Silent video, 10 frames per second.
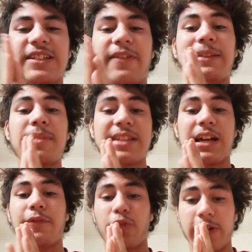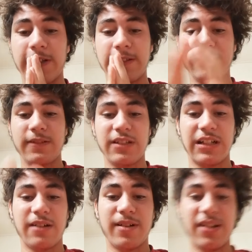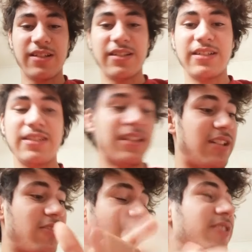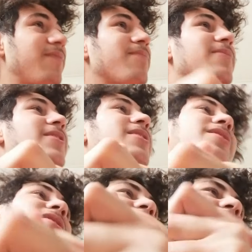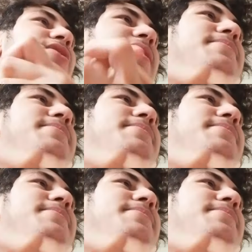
Wird mich sicher freuen. Aber ja, Leute, was auch